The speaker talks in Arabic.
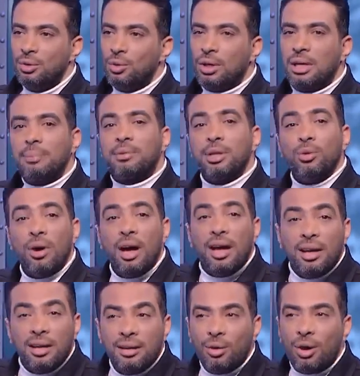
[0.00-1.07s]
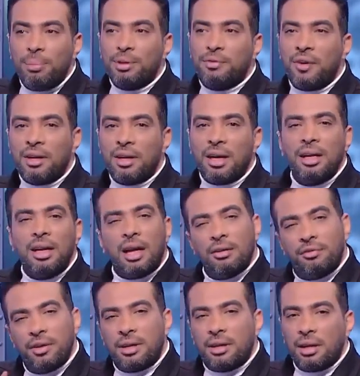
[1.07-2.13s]
والكابتن وائل وهو بيتفرج قال لي على
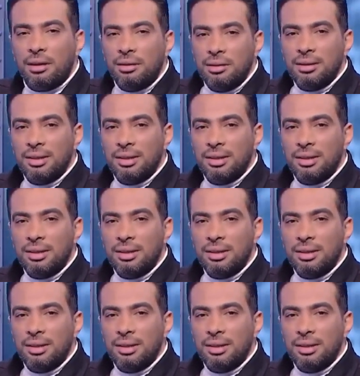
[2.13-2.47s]
فكره